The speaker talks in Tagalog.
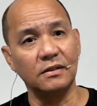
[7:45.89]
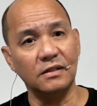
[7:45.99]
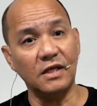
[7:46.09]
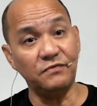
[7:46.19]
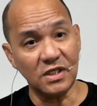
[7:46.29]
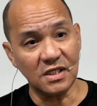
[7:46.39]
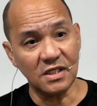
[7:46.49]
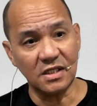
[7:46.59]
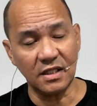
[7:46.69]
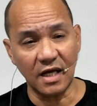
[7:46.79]

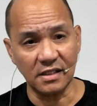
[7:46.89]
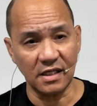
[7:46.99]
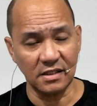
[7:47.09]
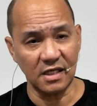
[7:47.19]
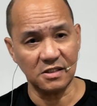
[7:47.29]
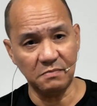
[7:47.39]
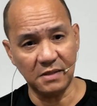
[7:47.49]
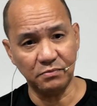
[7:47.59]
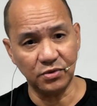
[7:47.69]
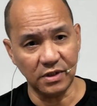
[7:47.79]
deficiency tax
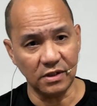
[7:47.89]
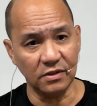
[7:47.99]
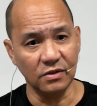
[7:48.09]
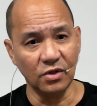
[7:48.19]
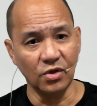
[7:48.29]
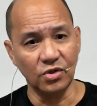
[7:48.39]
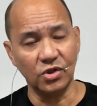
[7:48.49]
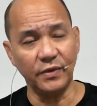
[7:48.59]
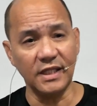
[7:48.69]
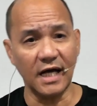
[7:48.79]
assessment po ninyo.
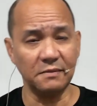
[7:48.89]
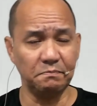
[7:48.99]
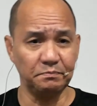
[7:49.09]
So with that,